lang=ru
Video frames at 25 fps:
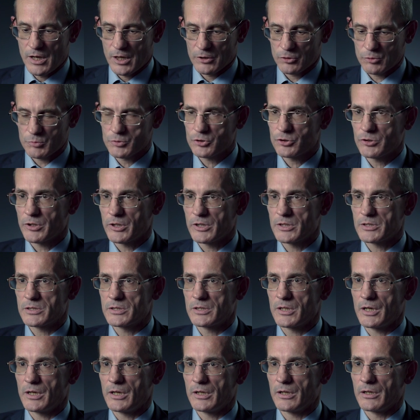Потому что они
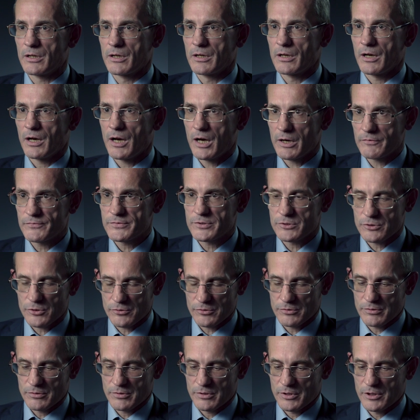сдали
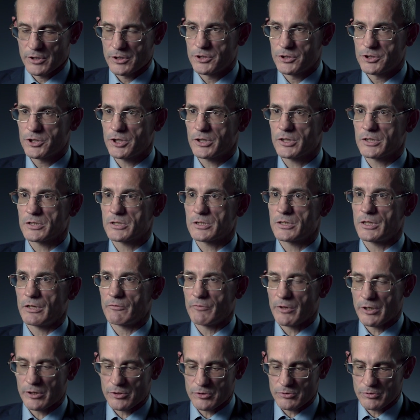Австрию,
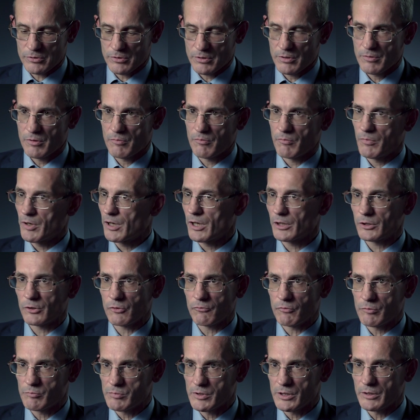Чехословакию, мы
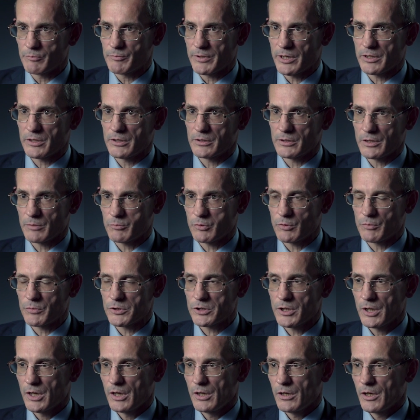готовы были прийти на помощь.